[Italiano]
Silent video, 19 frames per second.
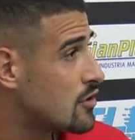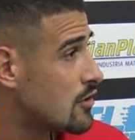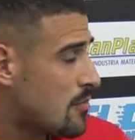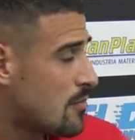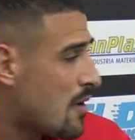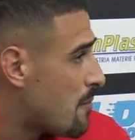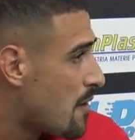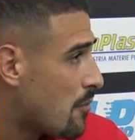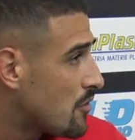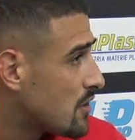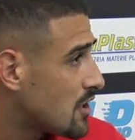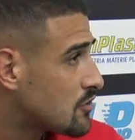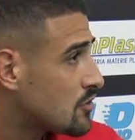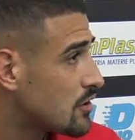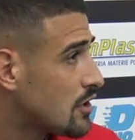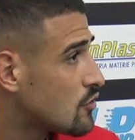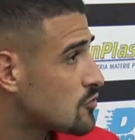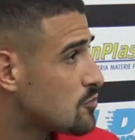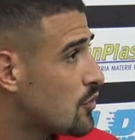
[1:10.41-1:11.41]
come abbiamo detto
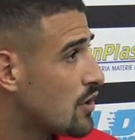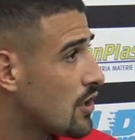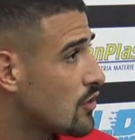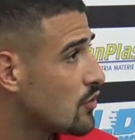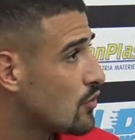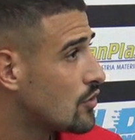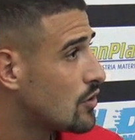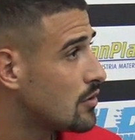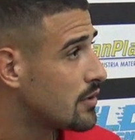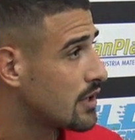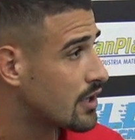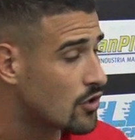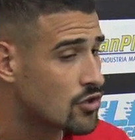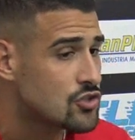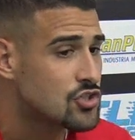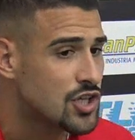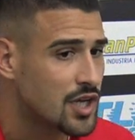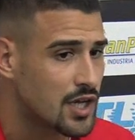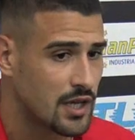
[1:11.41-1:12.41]
nello spogliatoio perché
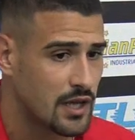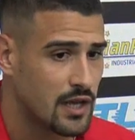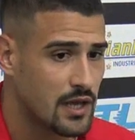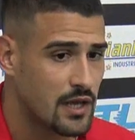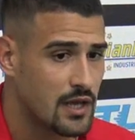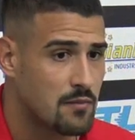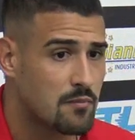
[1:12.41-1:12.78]
oggi